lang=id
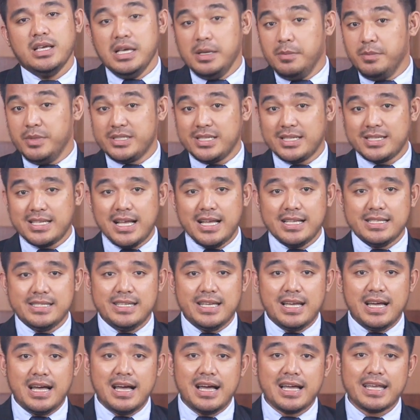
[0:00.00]
Bisa
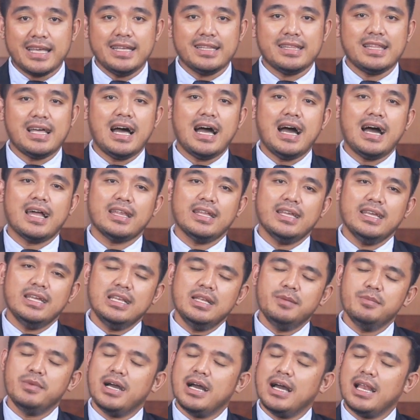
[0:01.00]
saja kita hari
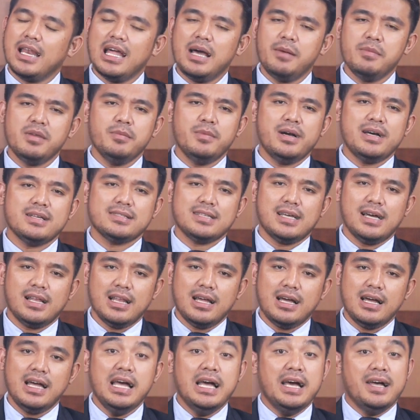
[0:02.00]
ini mengalami
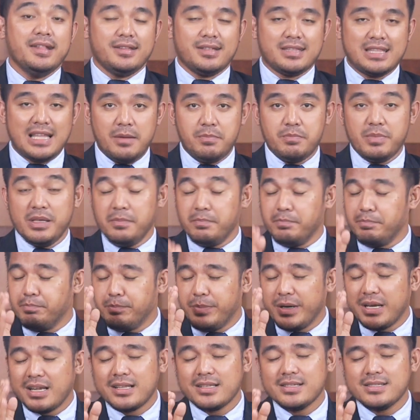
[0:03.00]
masalah, tetapi
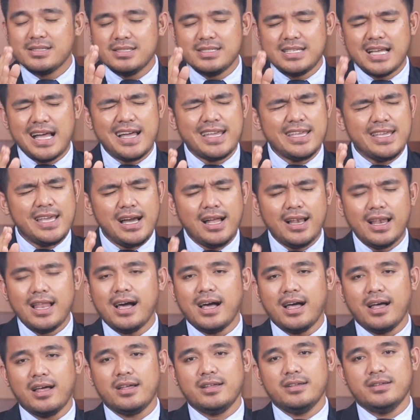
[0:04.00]

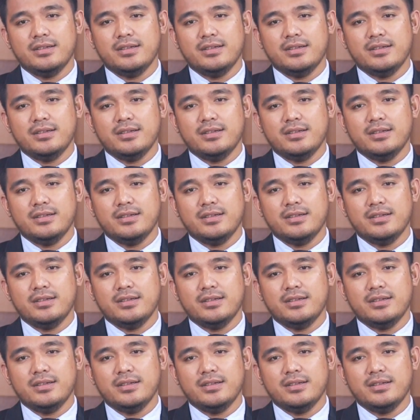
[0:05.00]
percayalah,